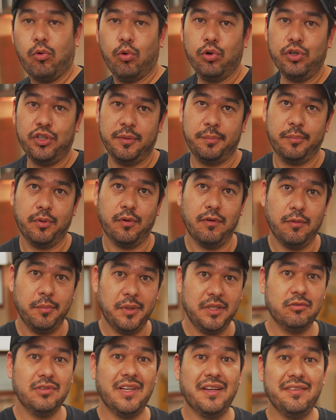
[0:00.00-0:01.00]
coxa,
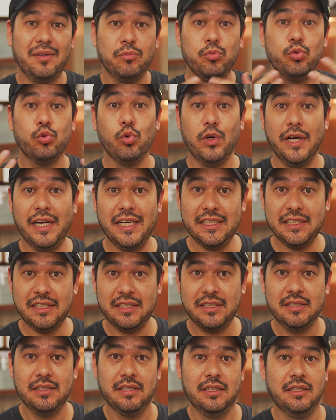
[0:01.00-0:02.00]
provavelmente não deve ser muito grande.
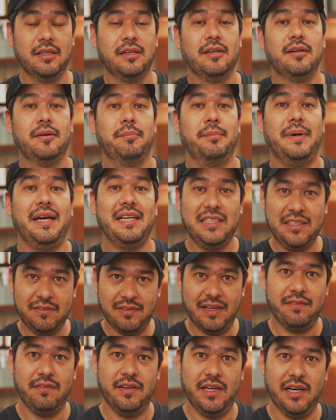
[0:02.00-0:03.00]
Mas a gente
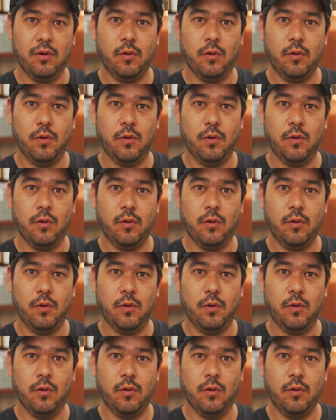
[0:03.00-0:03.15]
vai ver